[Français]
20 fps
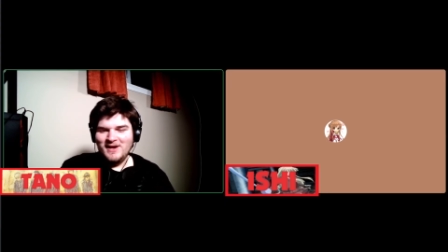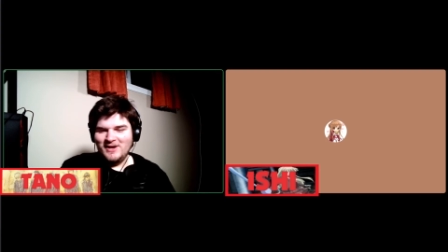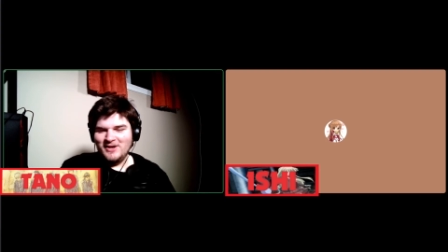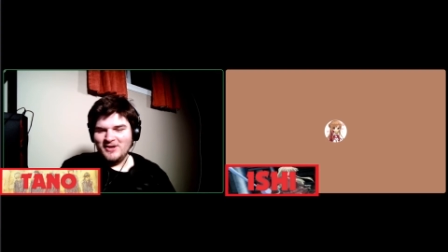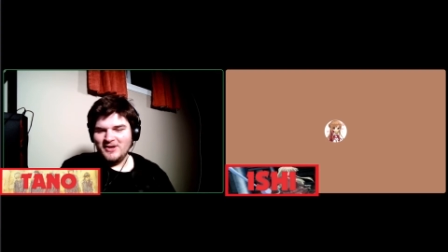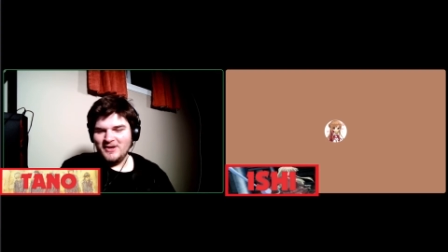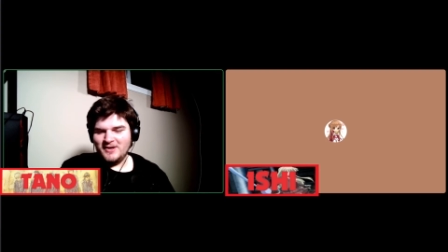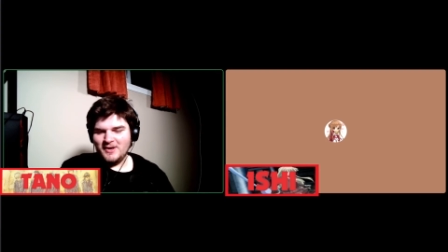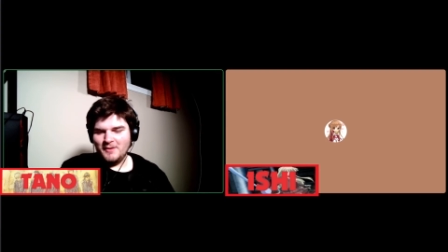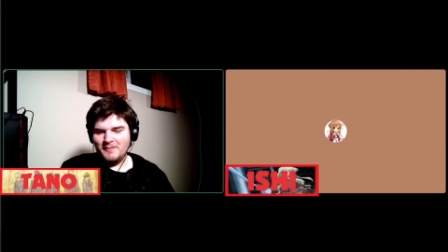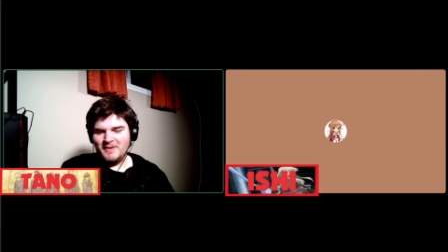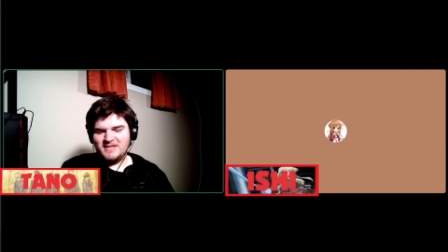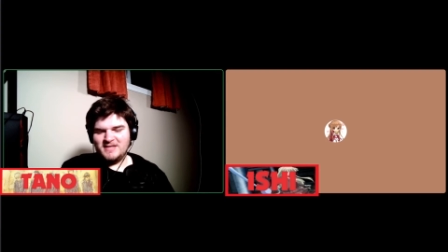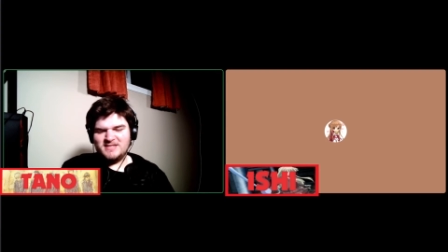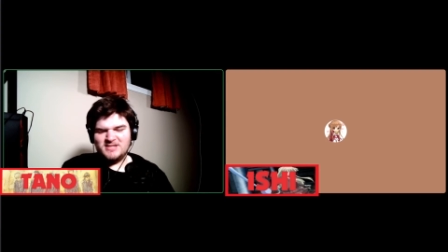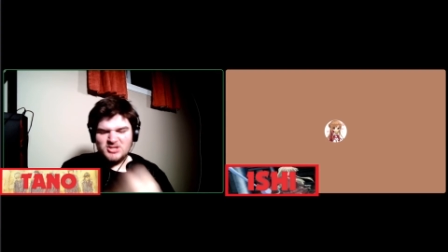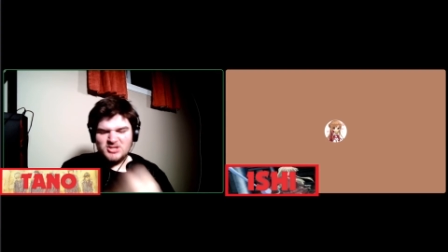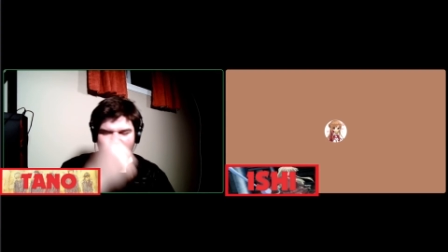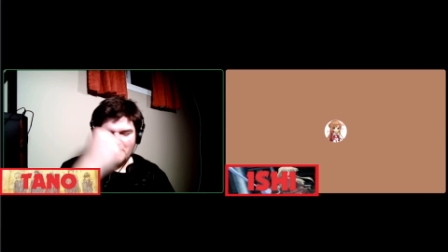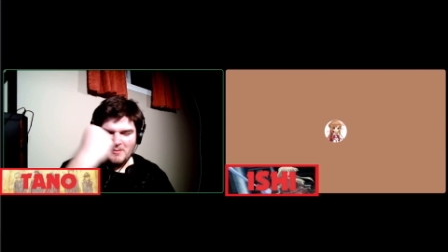Le gars il est comme, et
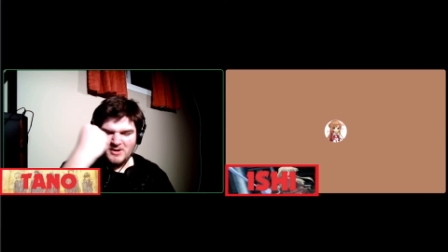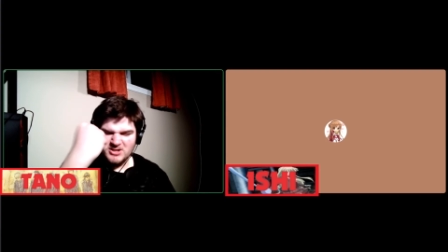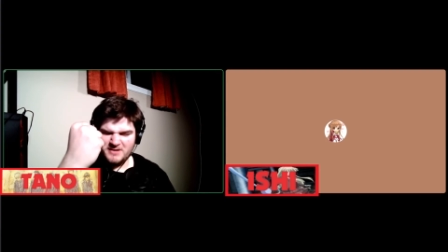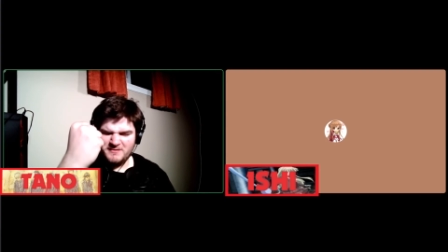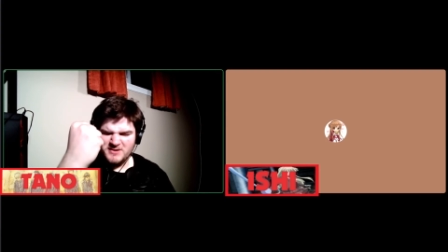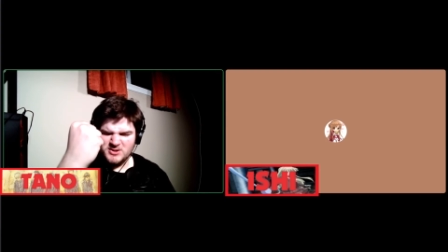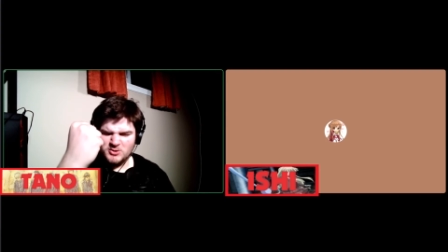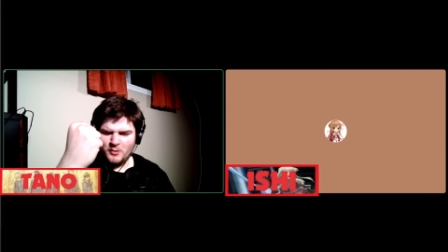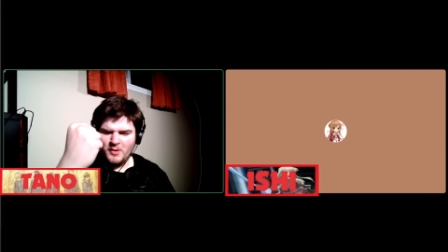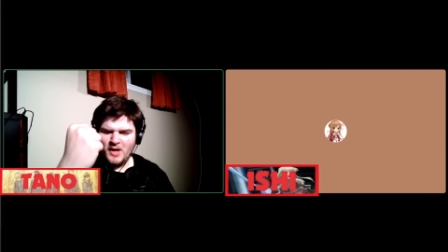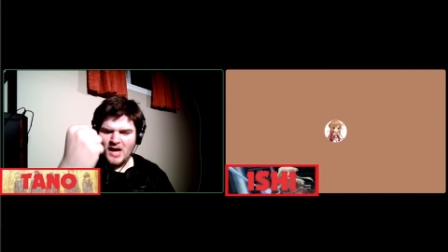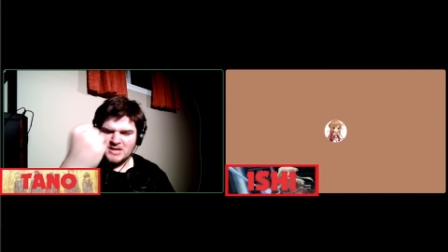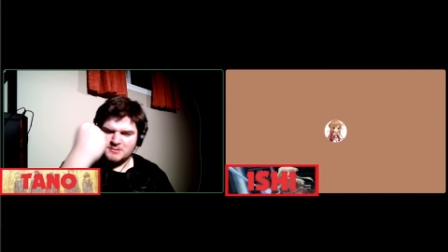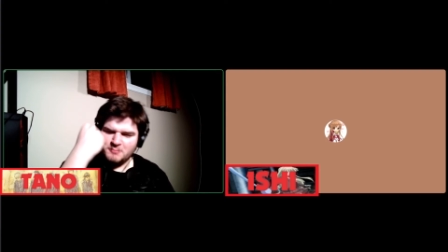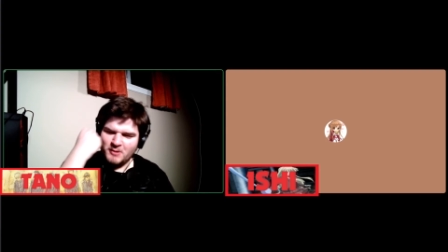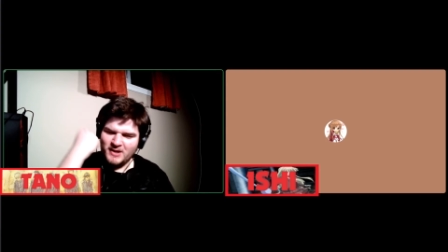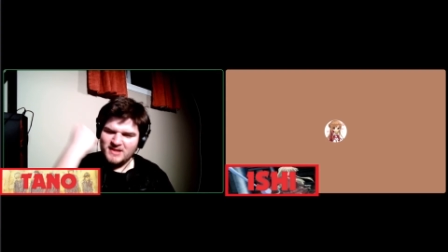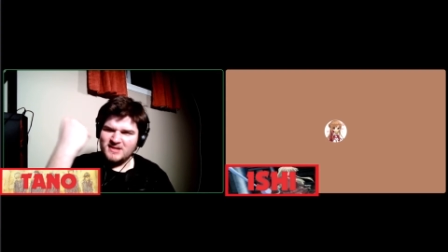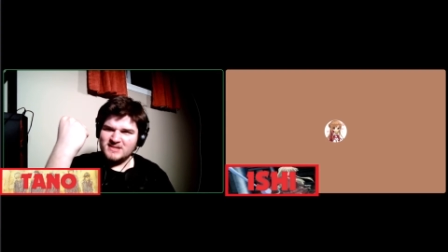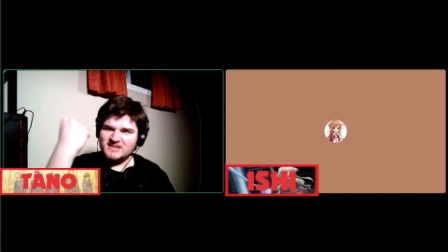si seulement j'avais son match
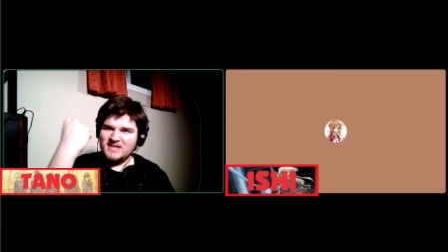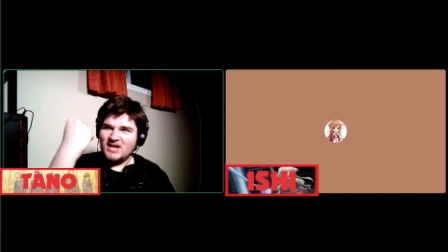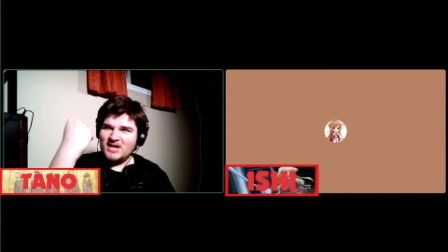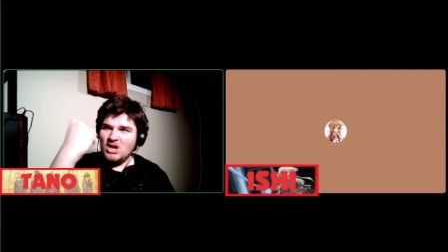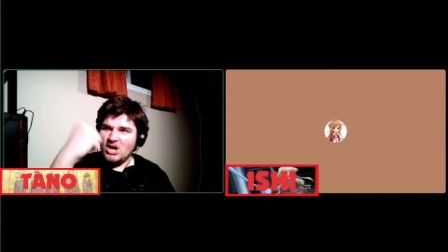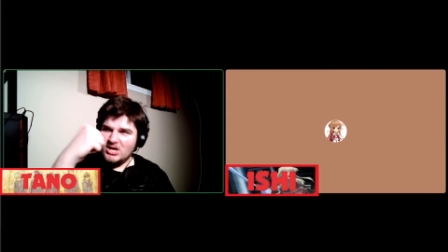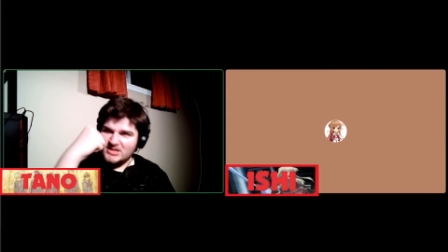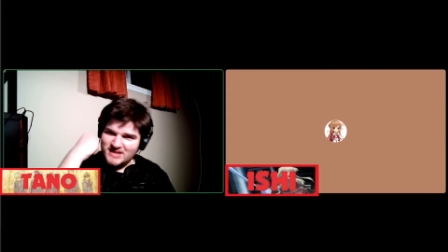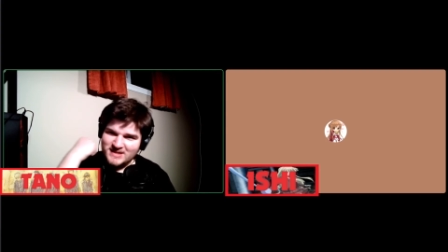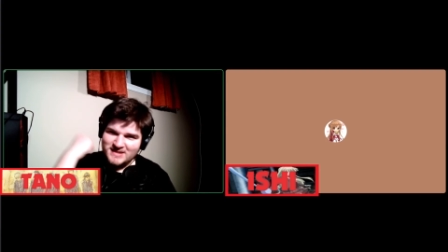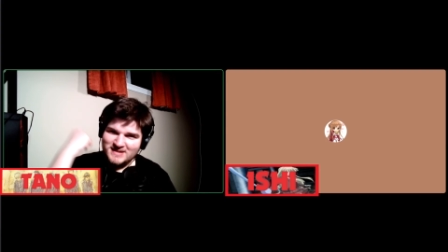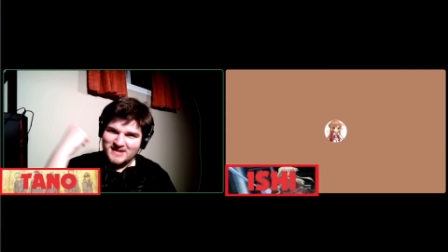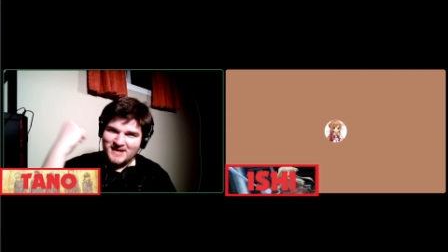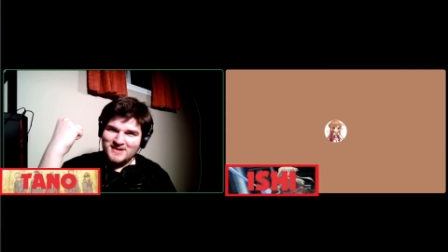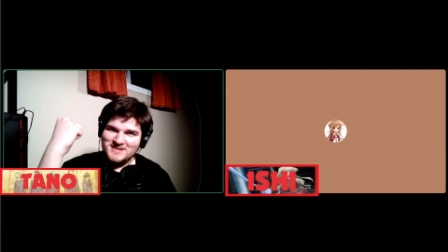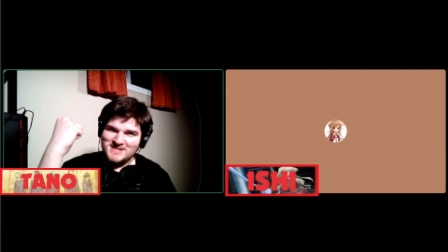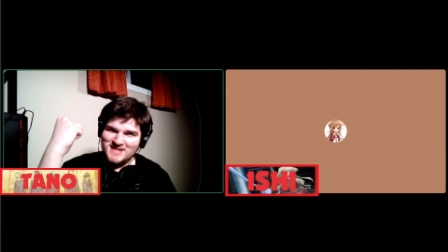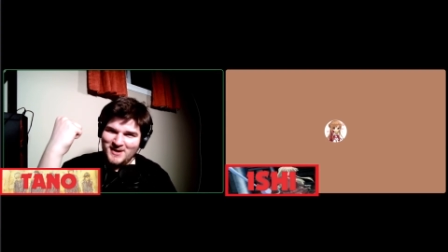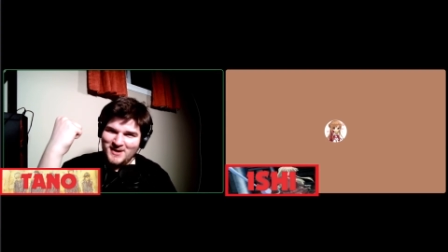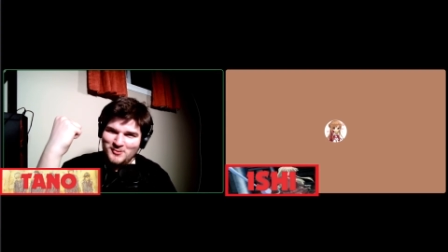prête dans sa classe, il est
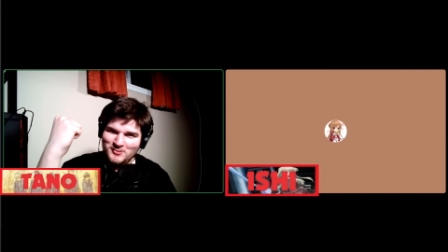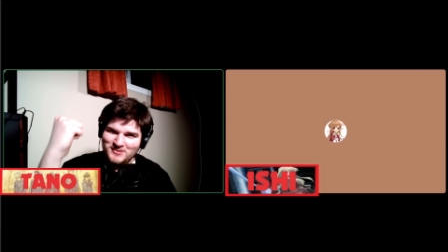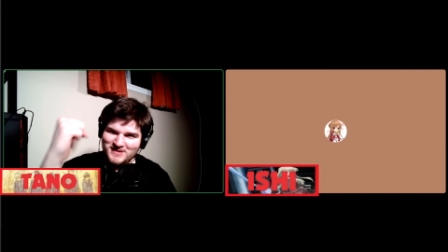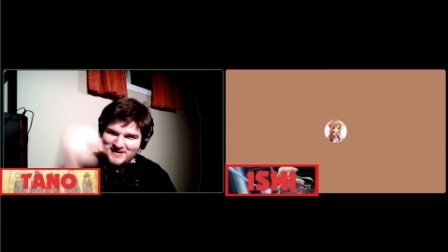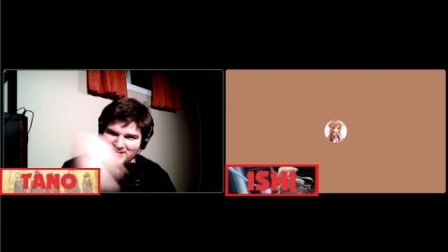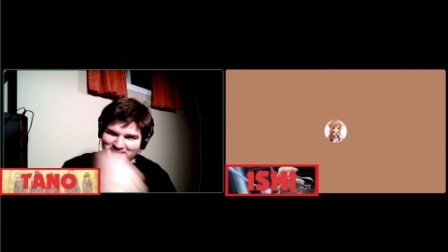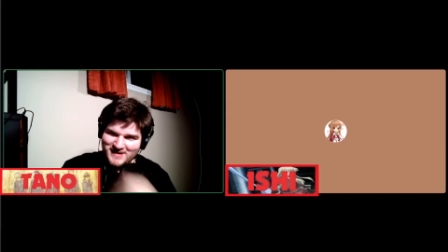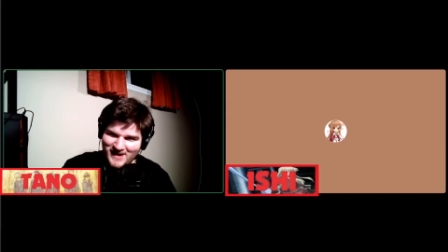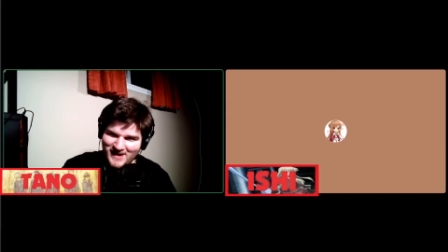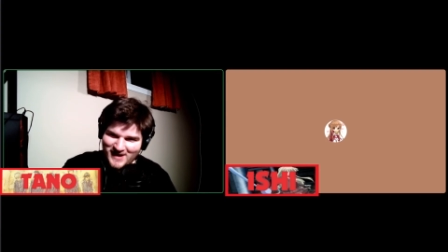taxé à côté d'elle.